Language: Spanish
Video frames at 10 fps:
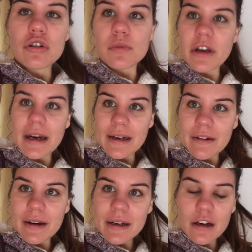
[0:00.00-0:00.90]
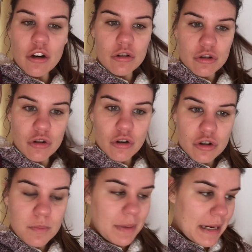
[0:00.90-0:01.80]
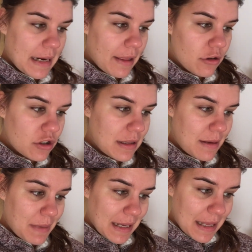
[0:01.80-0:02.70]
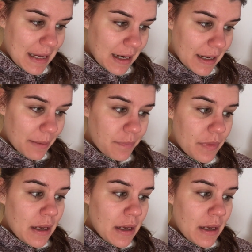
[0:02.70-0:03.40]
os voy a grabar los dos peinados de maquillaje.